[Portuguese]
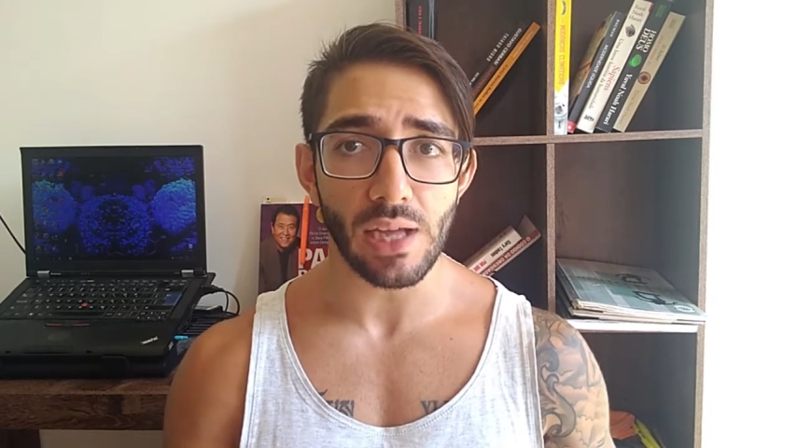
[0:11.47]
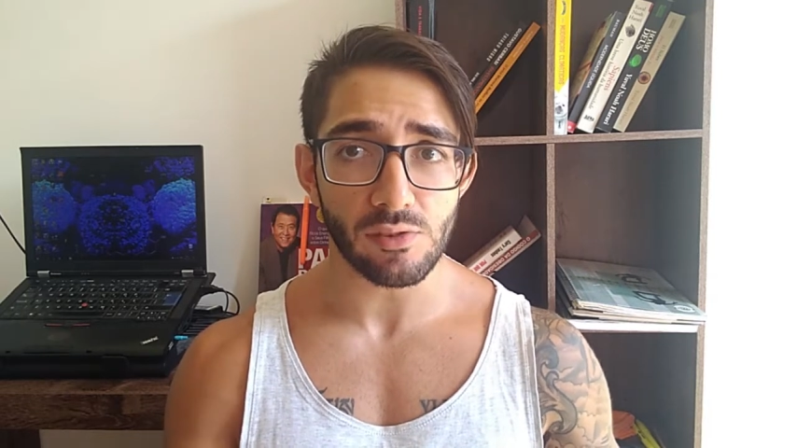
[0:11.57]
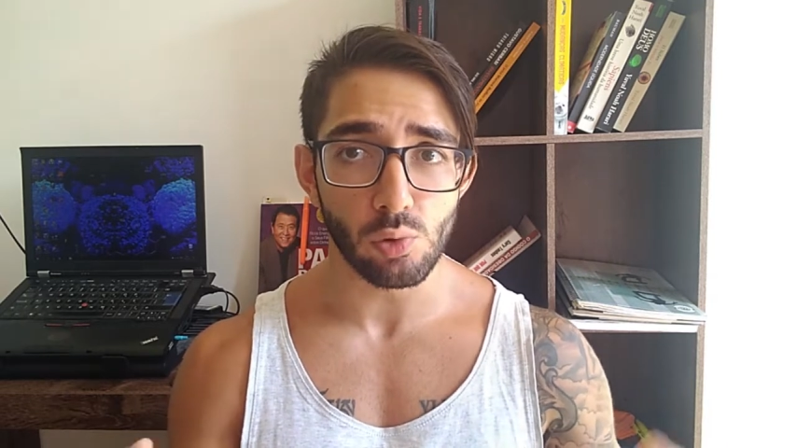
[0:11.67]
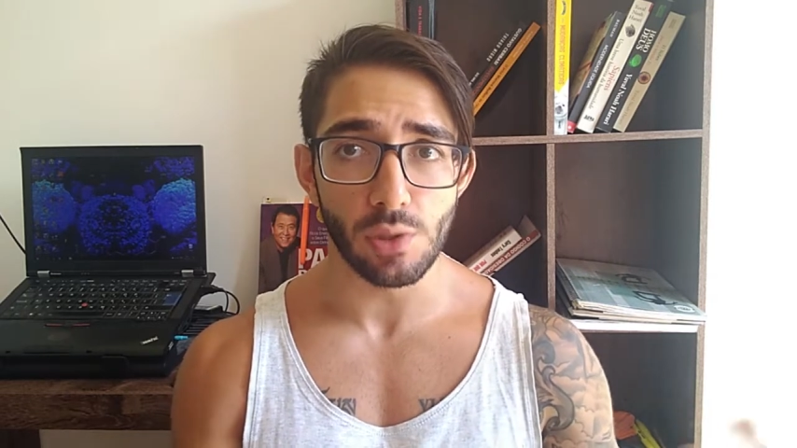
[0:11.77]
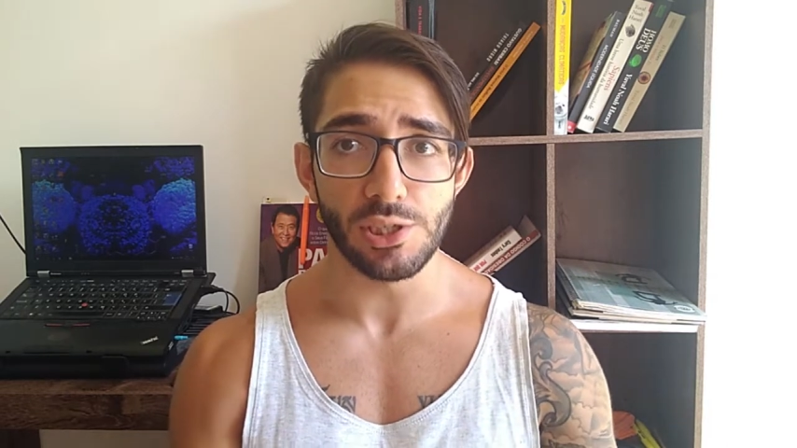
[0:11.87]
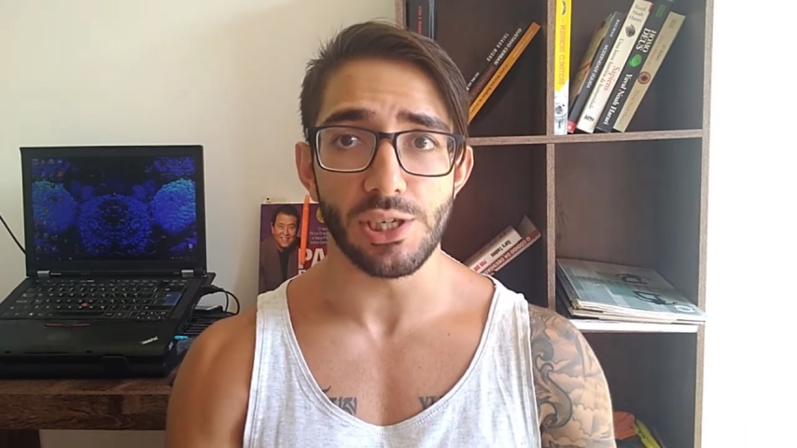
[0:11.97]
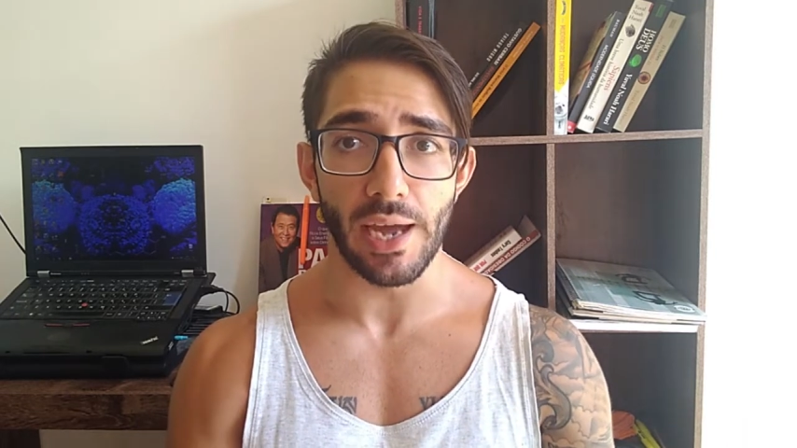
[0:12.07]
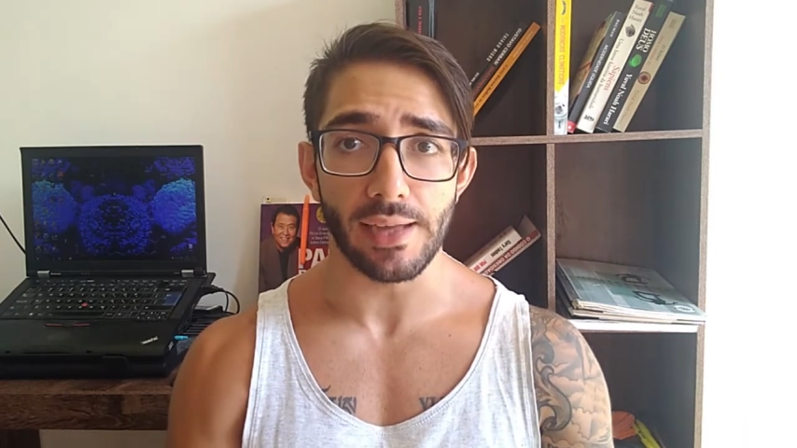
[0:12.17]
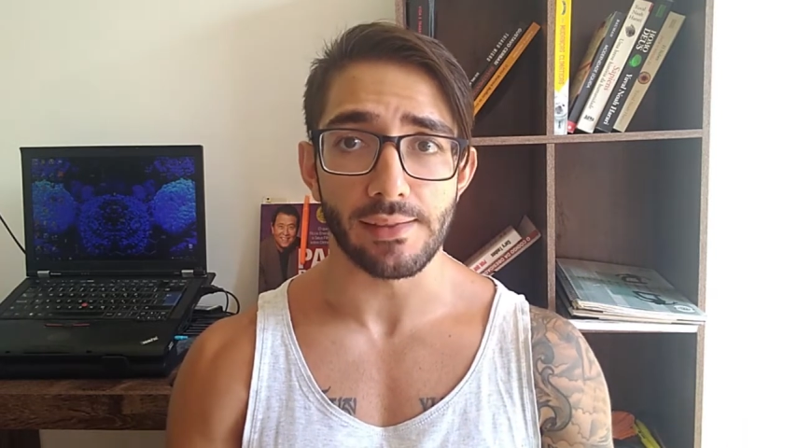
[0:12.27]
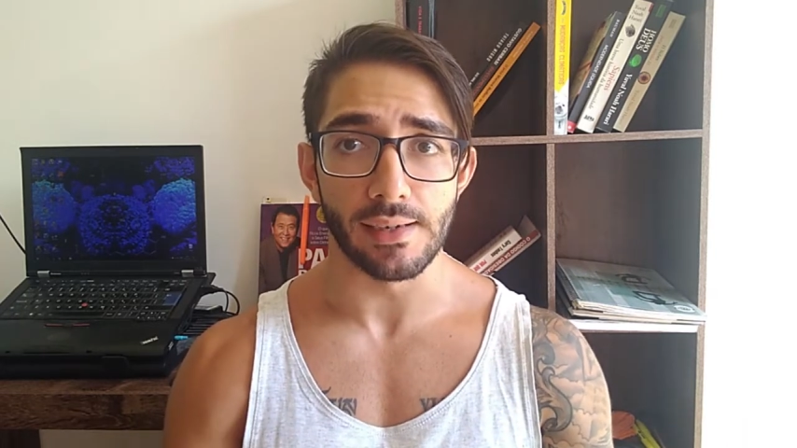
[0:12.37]
da sua
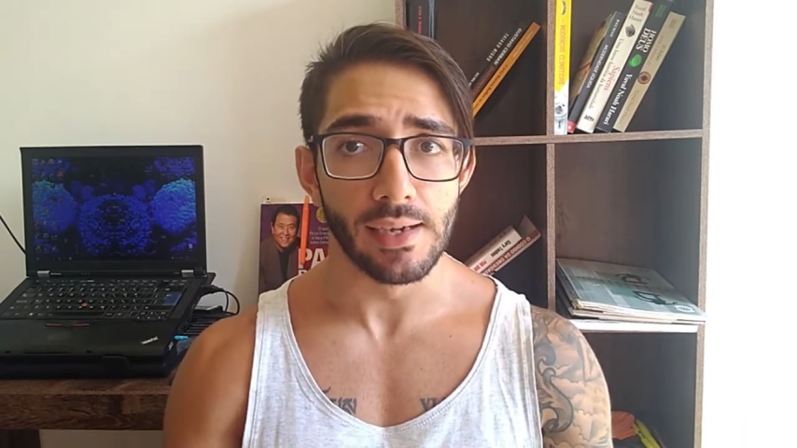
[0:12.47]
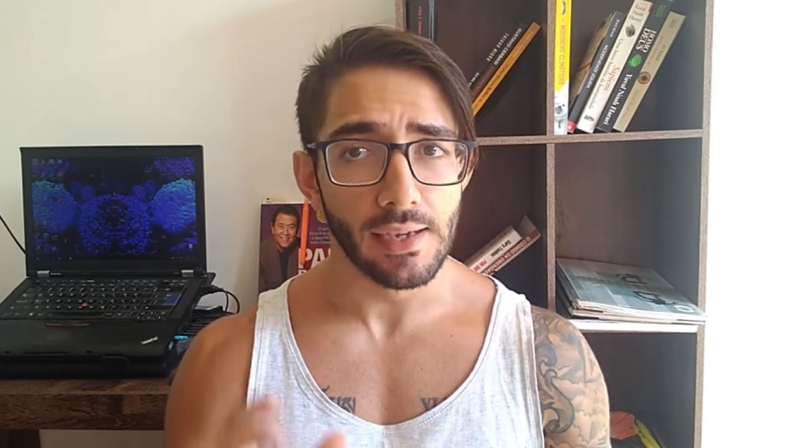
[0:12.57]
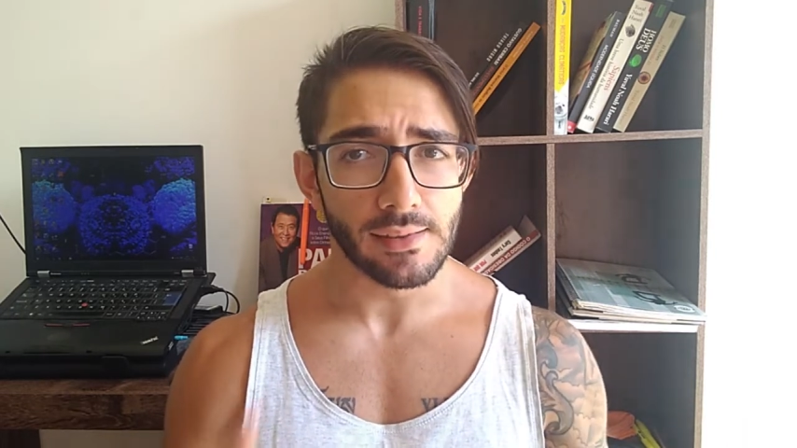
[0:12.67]
dieta